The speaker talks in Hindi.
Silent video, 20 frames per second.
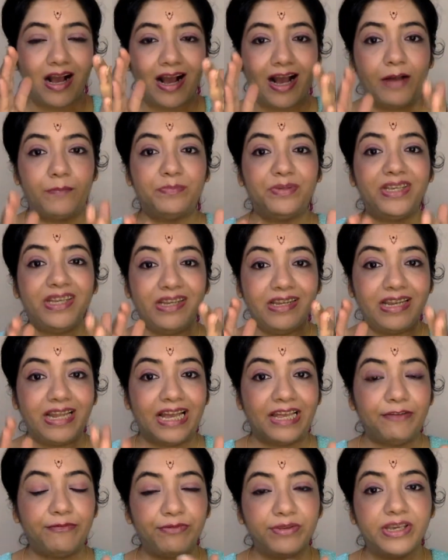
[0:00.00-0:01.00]
आपकी
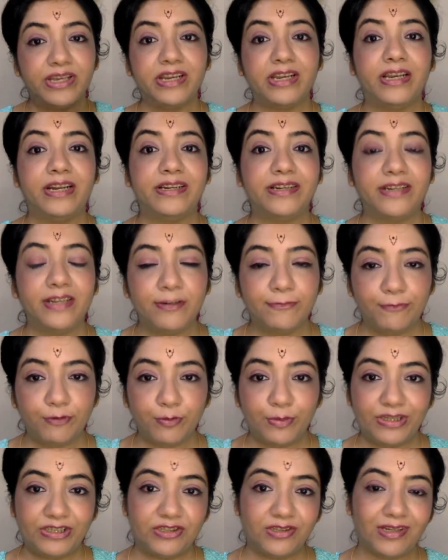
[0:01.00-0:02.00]
लाइफ के रिलेटेड
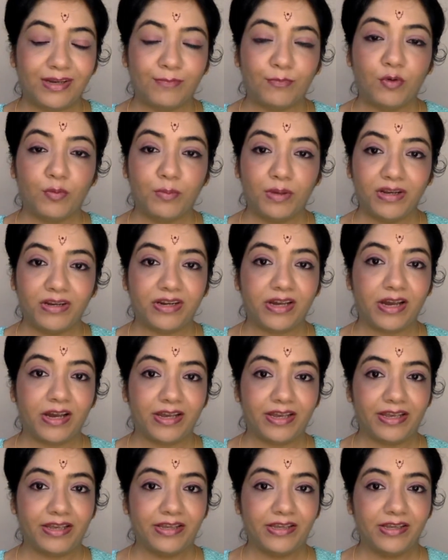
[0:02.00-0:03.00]
इन्फॉर्मेशन आपको मिल रहा
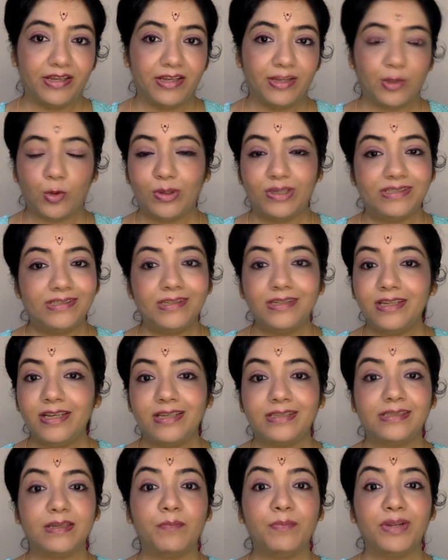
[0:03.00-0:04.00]
है तो इसीलिए
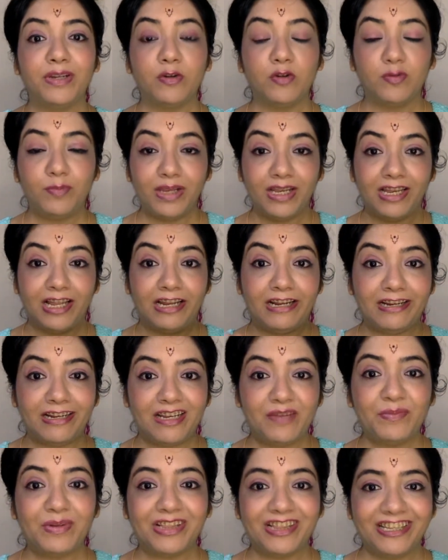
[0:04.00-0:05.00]
इसे बिल्कुल भी
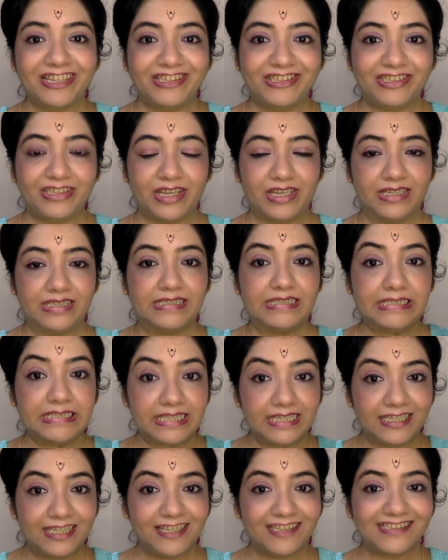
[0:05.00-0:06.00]
लाइटली मत लीजिए
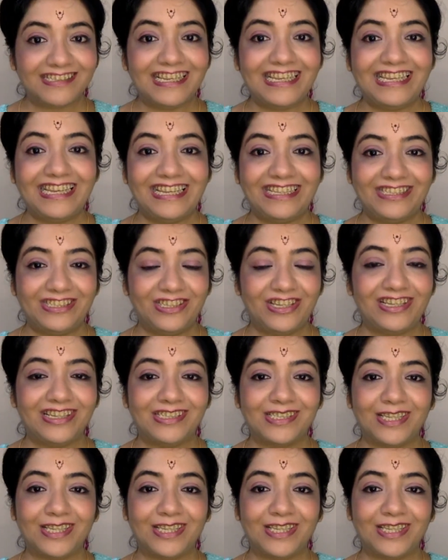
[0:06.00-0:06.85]
सीरियसली लीजिए इस